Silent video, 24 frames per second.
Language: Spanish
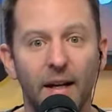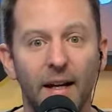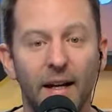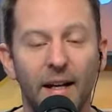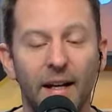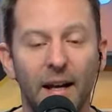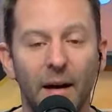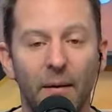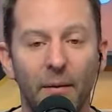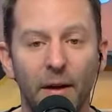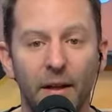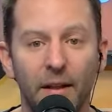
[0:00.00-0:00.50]

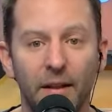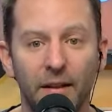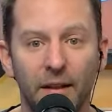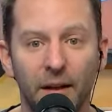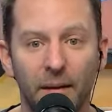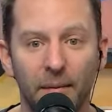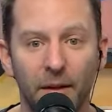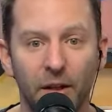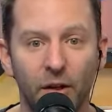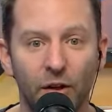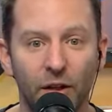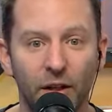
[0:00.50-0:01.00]
en la
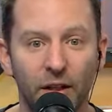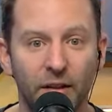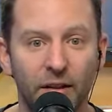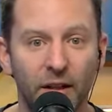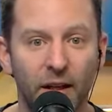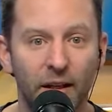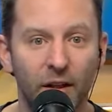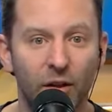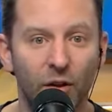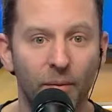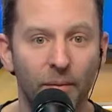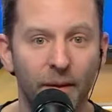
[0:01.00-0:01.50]
venta
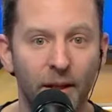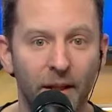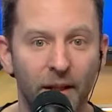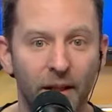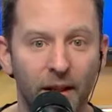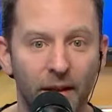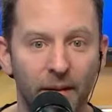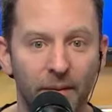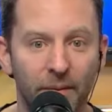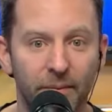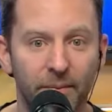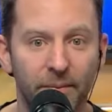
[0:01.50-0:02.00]
minorista de
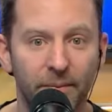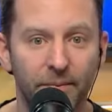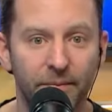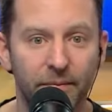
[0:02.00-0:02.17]
comida